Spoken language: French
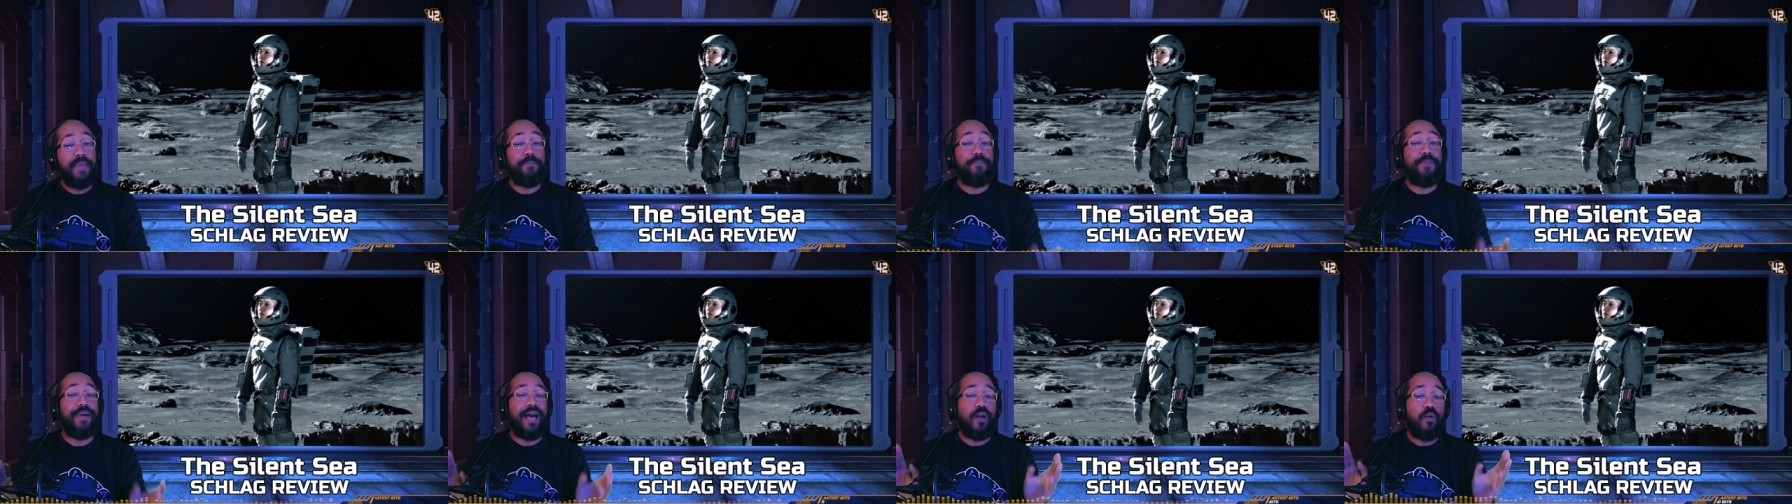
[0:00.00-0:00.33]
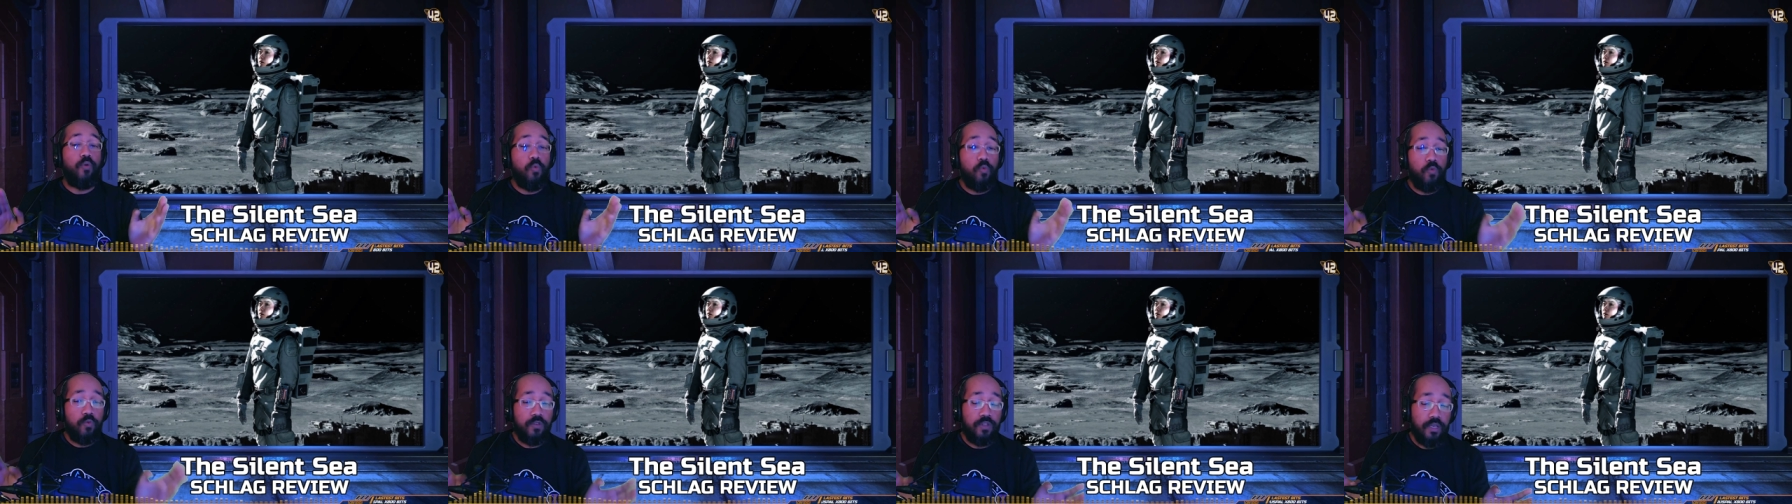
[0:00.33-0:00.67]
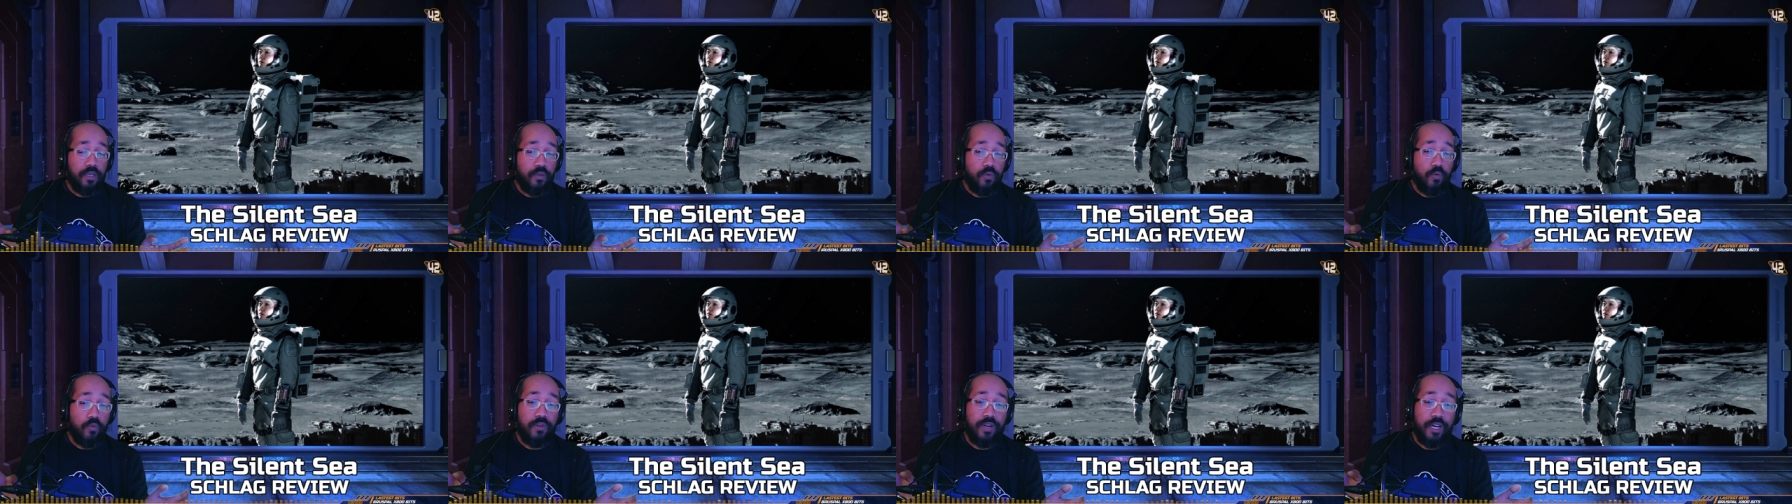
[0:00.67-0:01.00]
et par
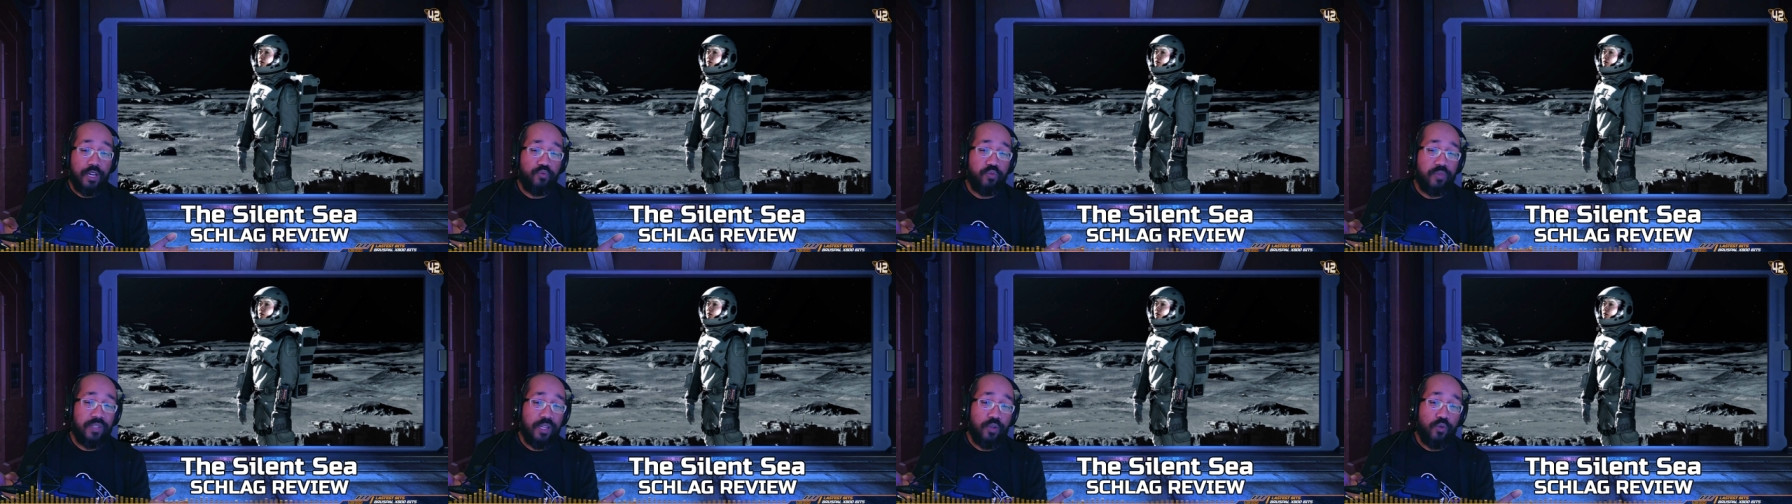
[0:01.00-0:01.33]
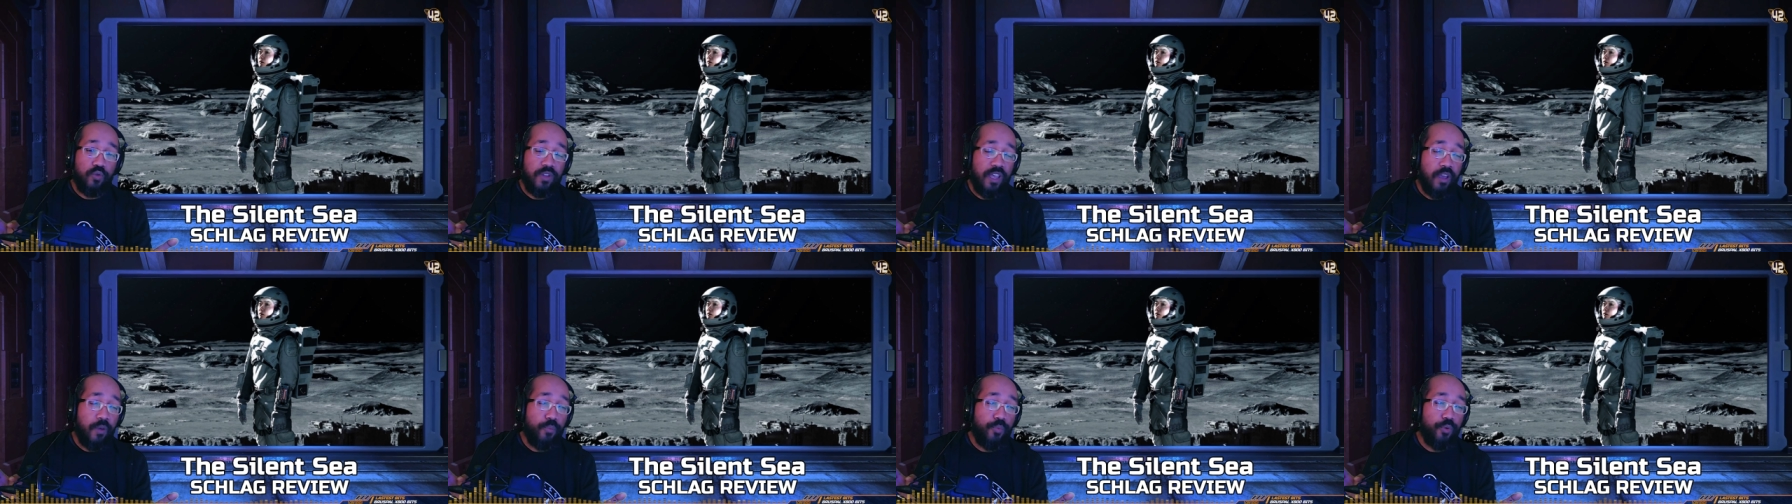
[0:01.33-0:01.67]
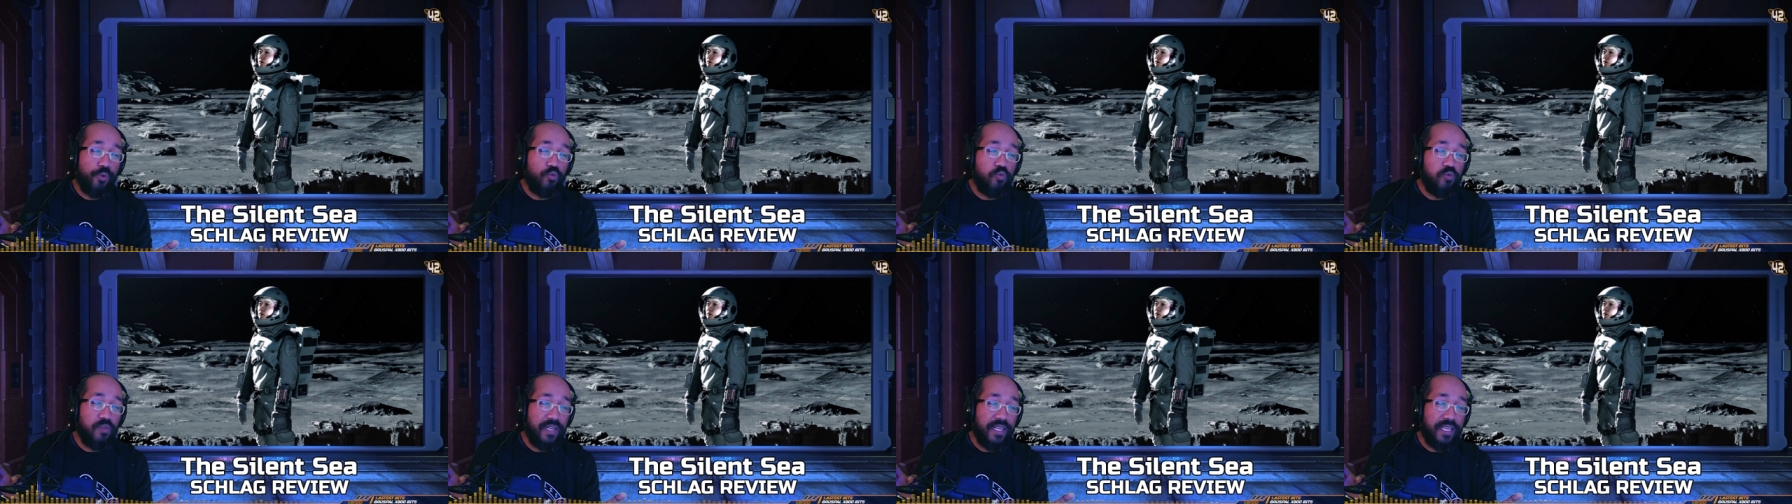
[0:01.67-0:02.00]
contre, donc là je vous ai donné un
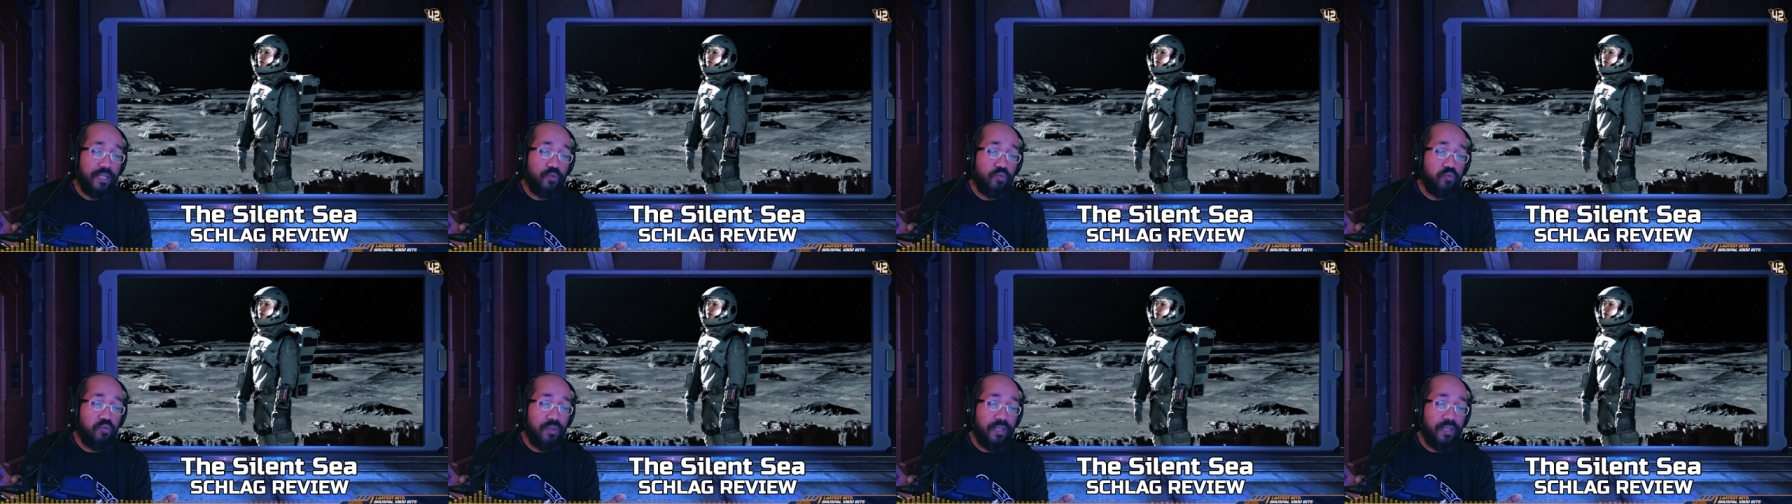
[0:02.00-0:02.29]
peu tous les,